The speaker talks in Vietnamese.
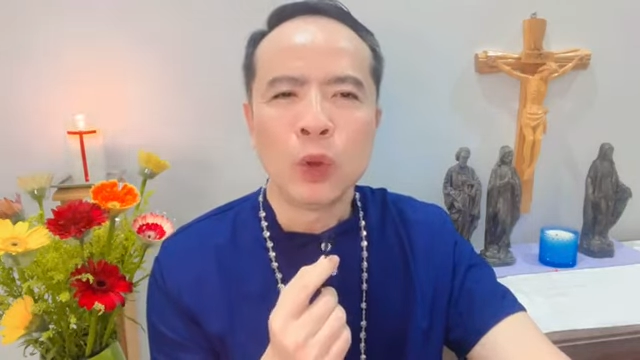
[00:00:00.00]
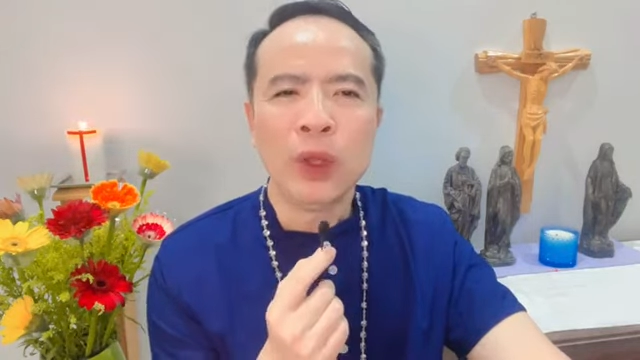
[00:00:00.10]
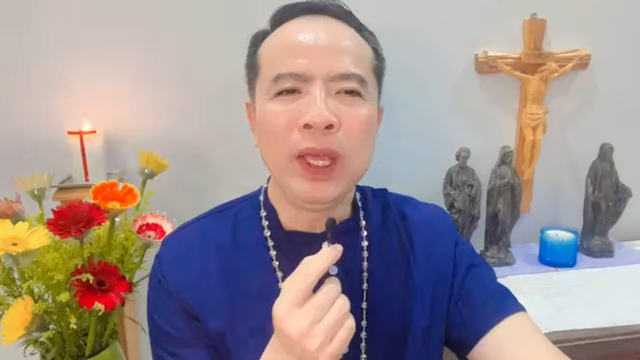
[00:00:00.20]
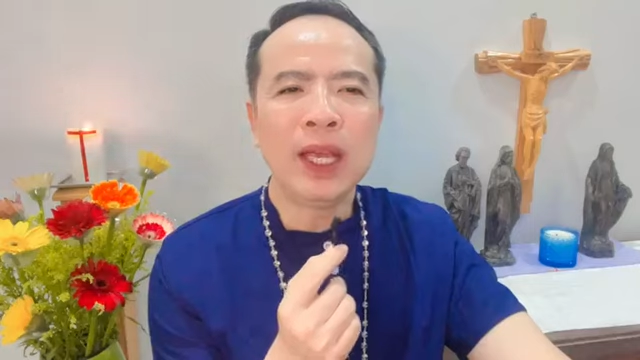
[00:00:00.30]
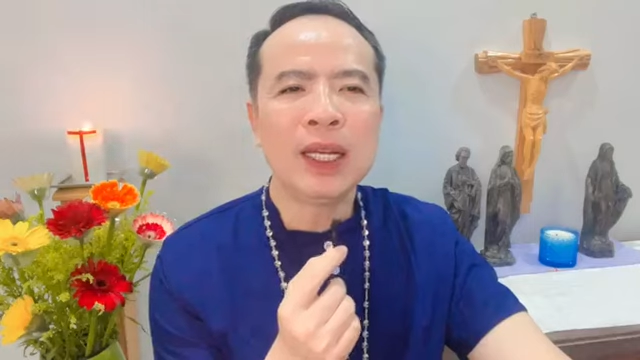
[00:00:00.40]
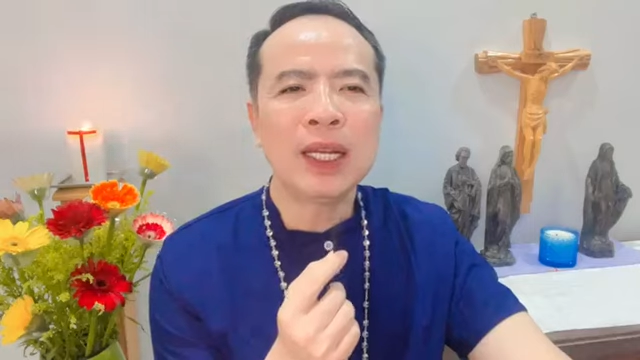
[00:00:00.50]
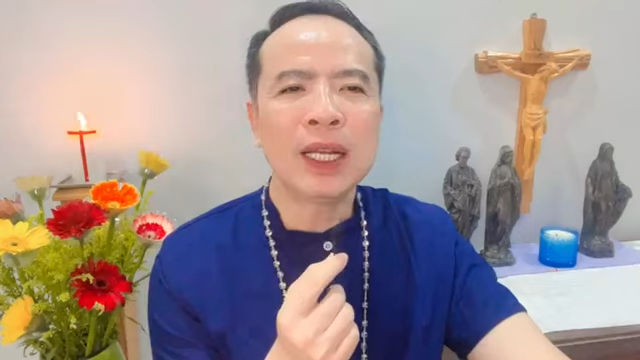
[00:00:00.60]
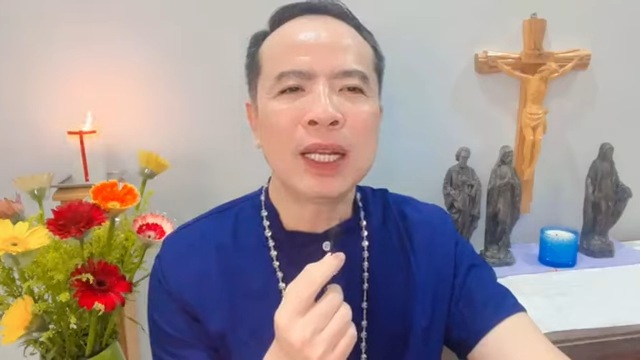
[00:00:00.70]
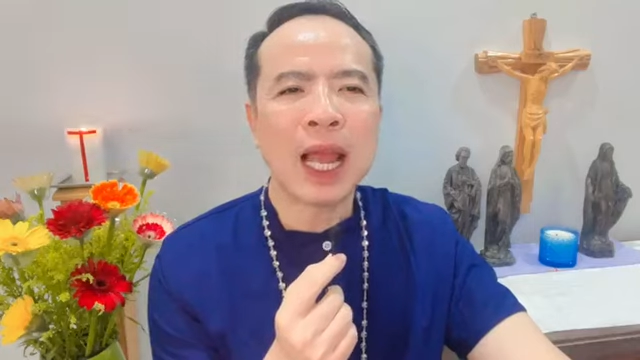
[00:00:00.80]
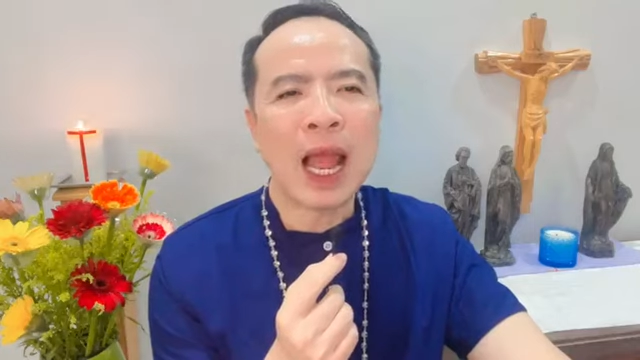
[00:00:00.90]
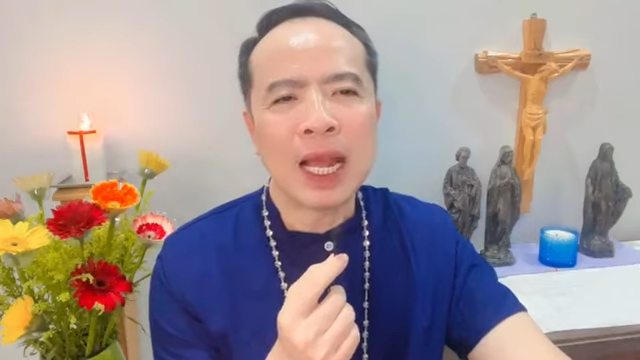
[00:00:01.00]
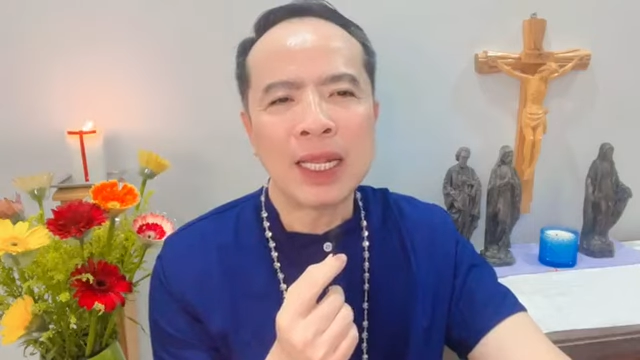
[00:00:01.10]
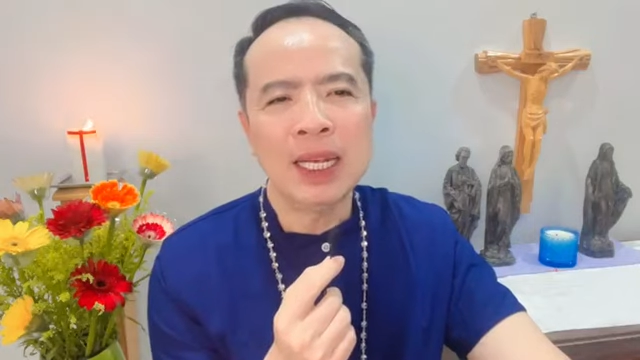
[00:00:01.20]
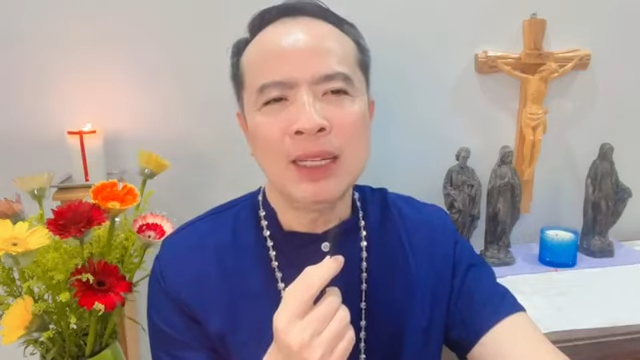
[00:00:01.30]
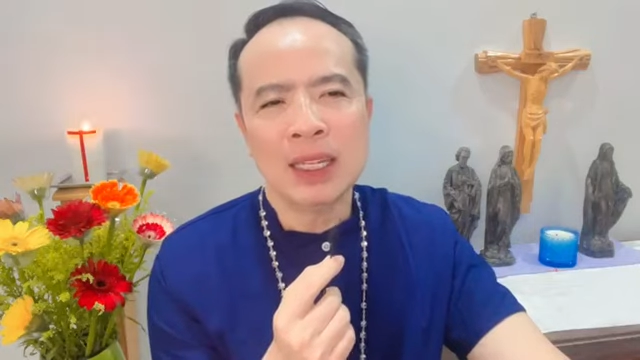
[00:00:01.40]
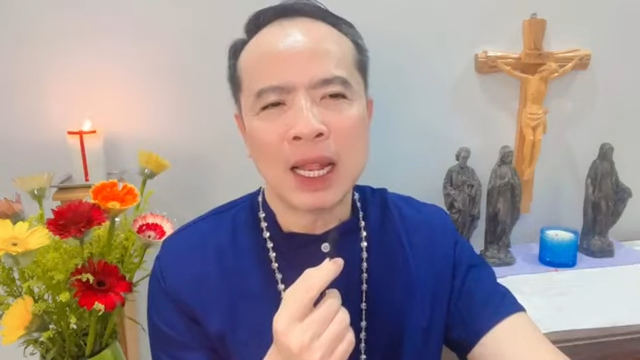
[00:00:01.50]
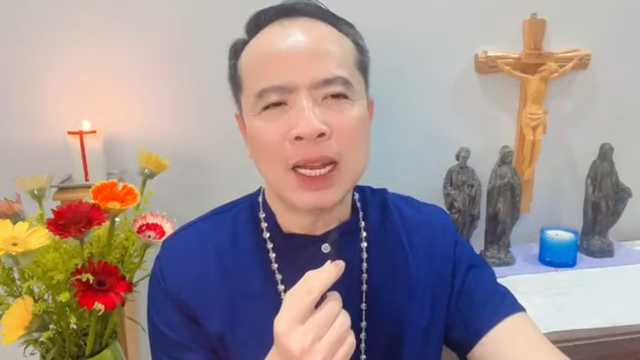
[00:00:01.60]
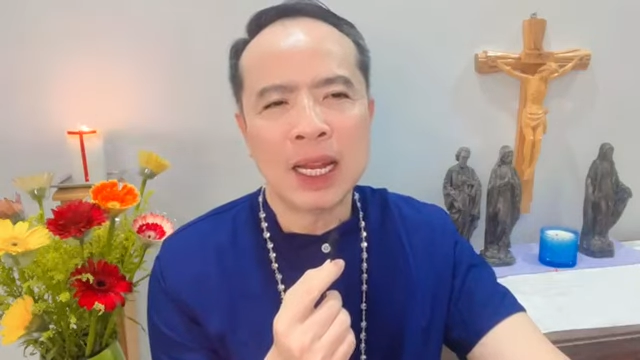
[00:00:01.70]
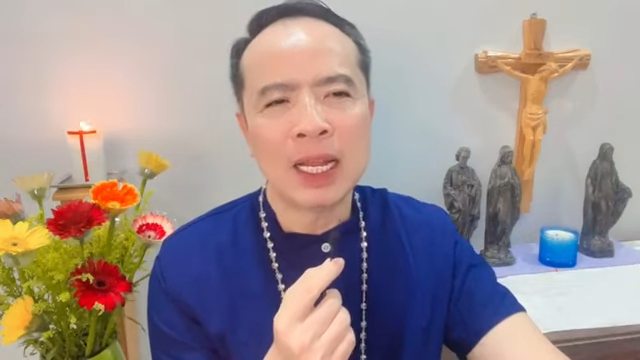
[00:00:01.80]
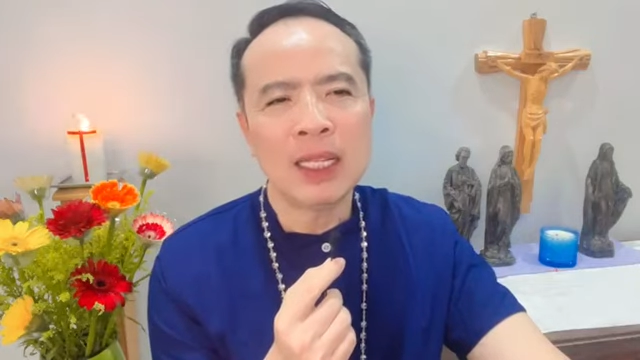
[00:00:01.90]
Tuy nhiên, cả thiên
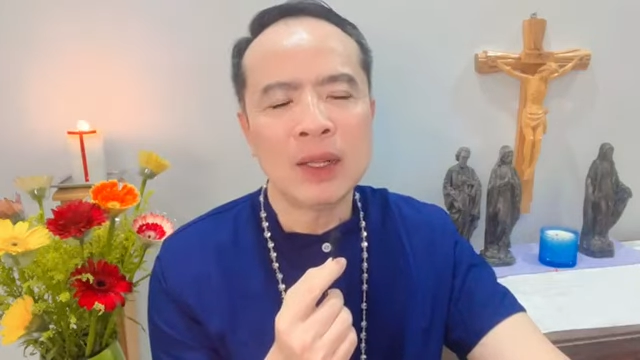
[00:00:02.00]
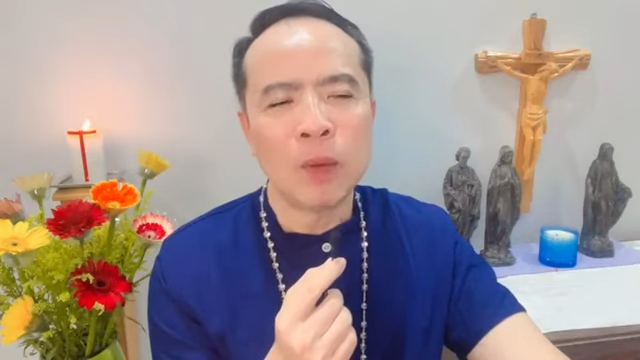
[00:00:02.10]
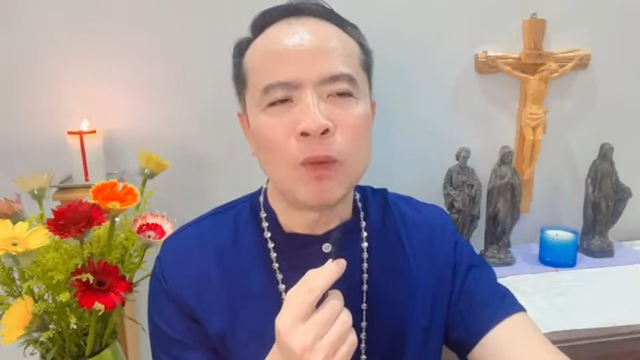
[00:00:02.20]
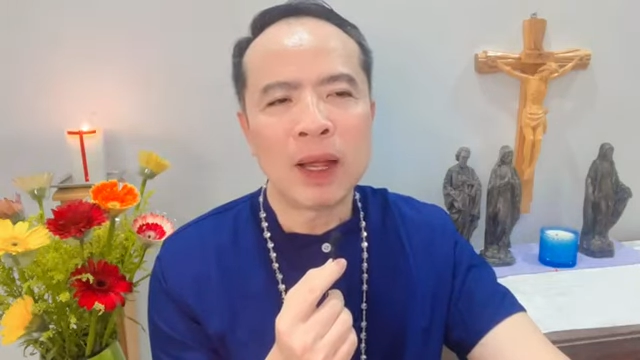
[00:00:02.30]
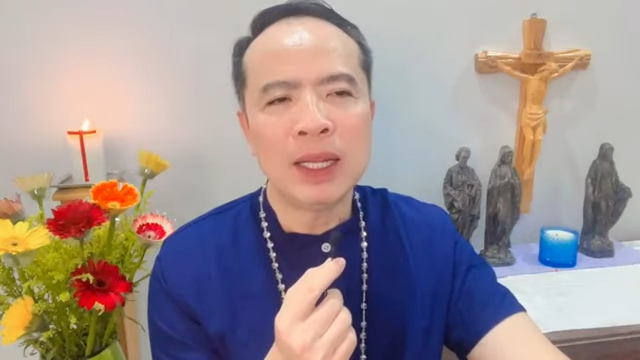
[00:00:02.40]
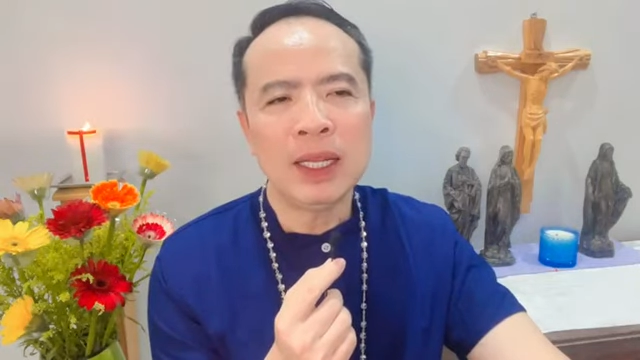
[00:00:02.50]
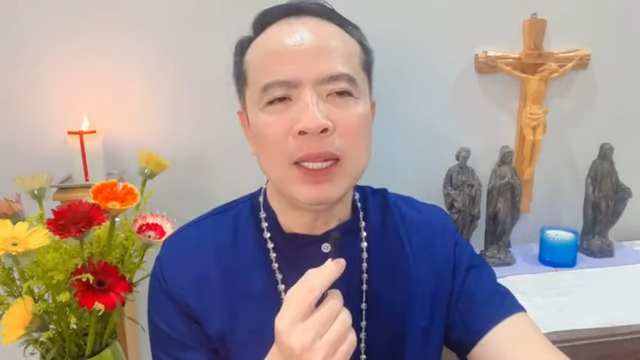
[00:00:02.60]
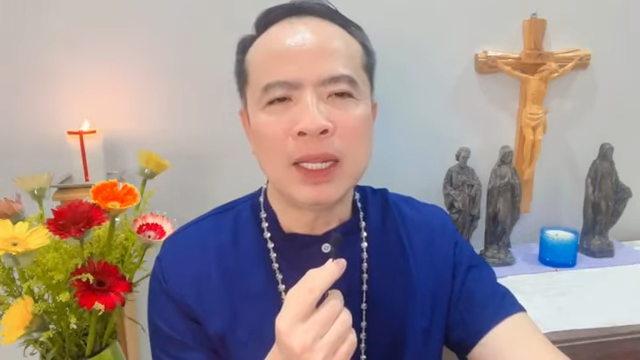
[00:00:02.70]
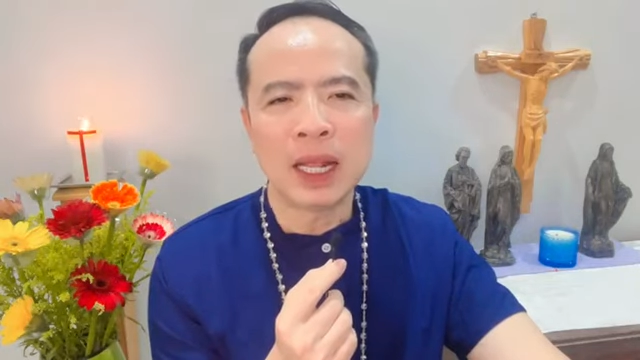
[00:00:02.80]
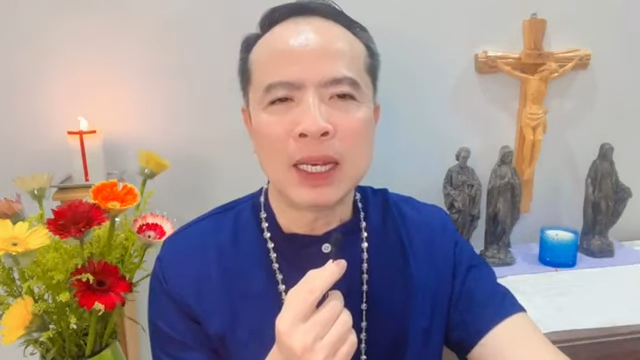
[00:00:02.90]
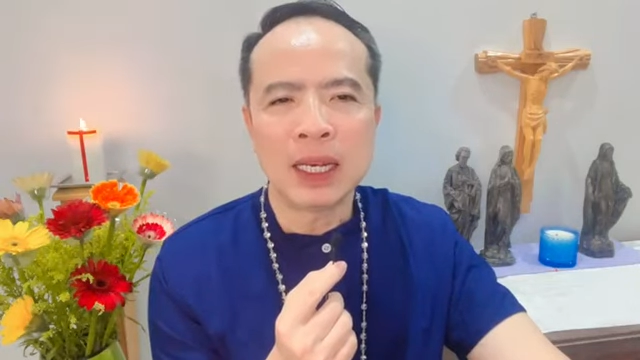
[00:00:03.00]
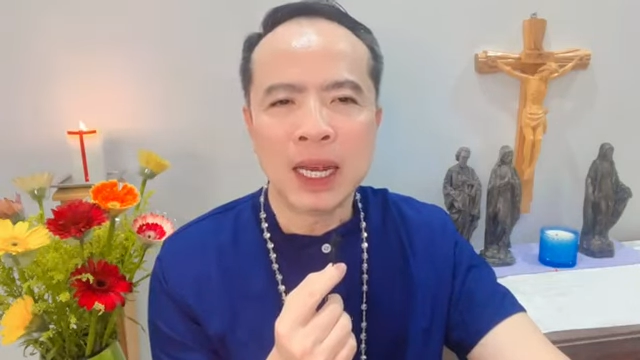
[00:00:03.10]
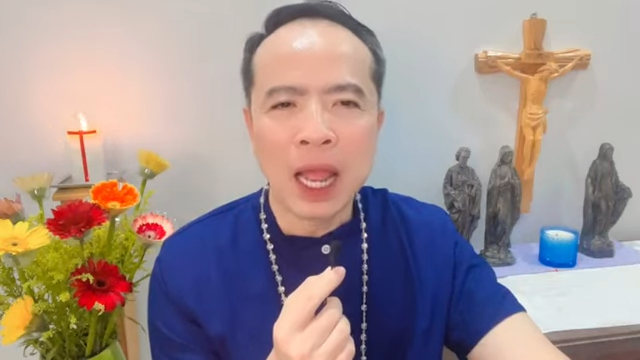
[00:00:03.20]
thần lẫn tổng lãnh thiên thần